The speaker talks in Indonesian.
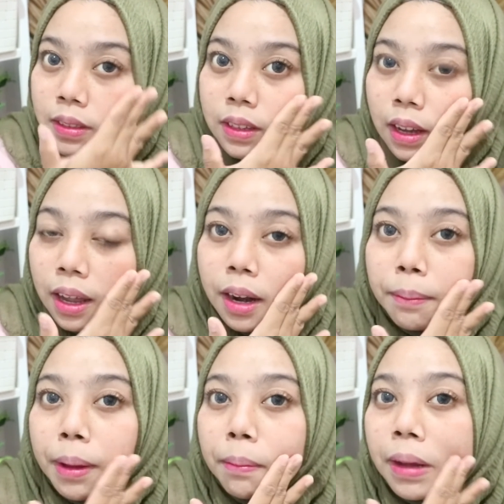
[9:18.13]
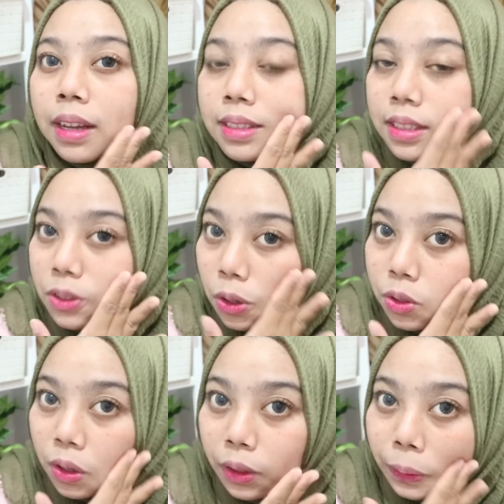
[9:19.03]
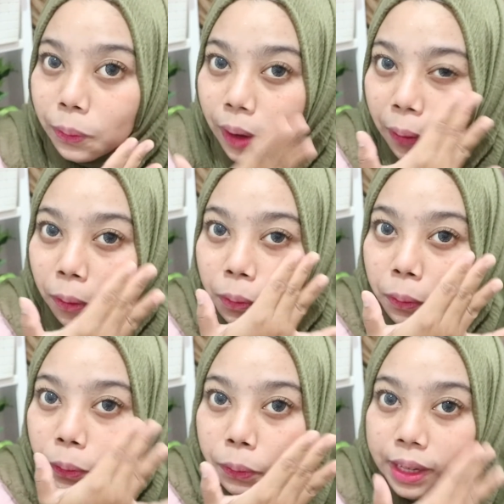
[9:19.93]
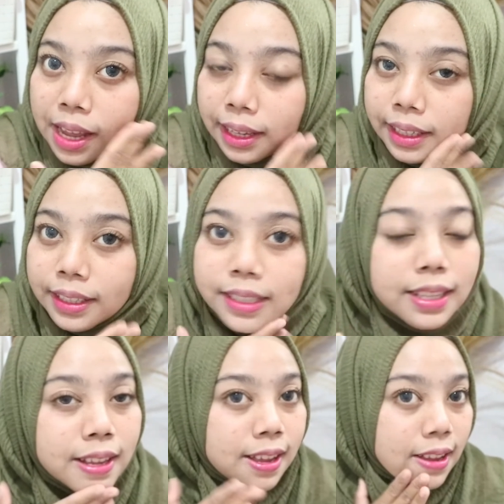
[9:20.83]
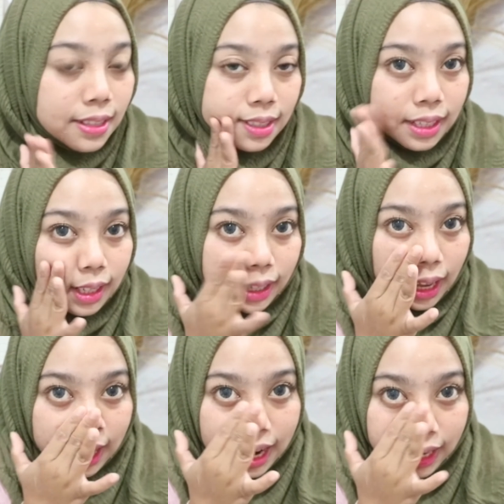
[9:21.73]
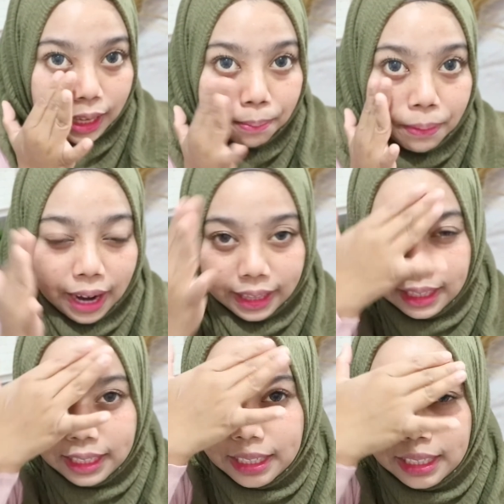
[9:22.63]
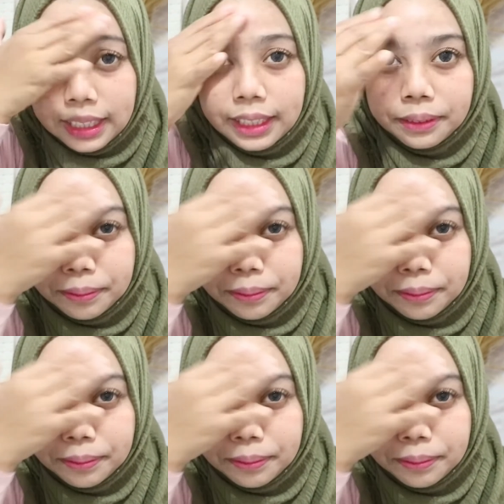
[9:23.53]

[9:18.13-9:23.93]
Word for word: karena memang secocok itu aku gunain skincare dari e-bright ini